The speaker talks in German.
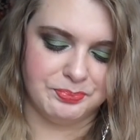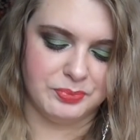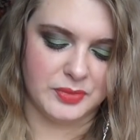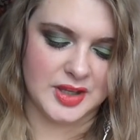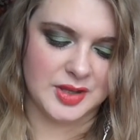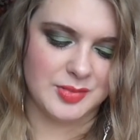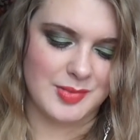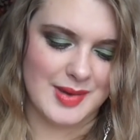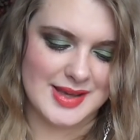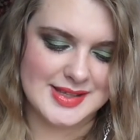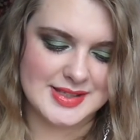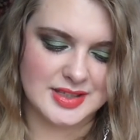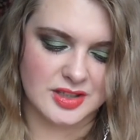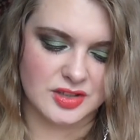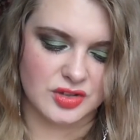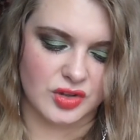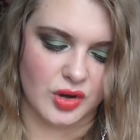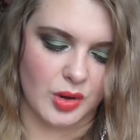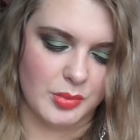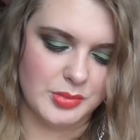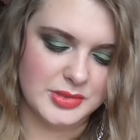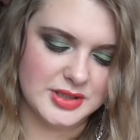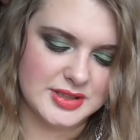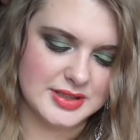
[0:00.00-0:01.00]
Ich weiß nicht,
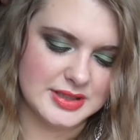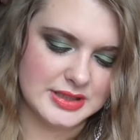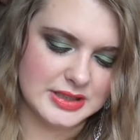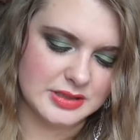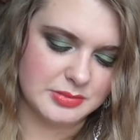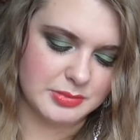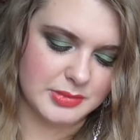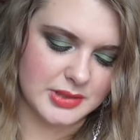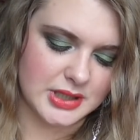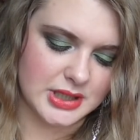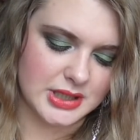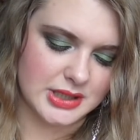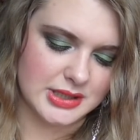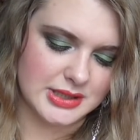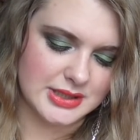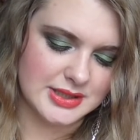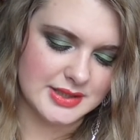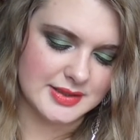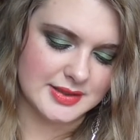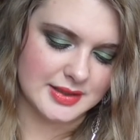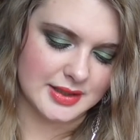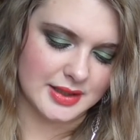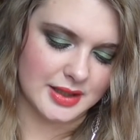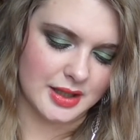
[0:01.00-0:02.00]
traue mich die nicht meiner
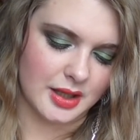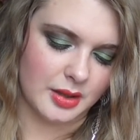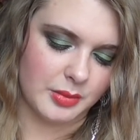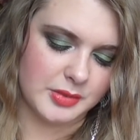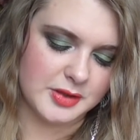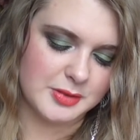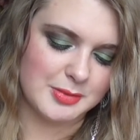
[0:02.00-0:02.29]
Nichte geben.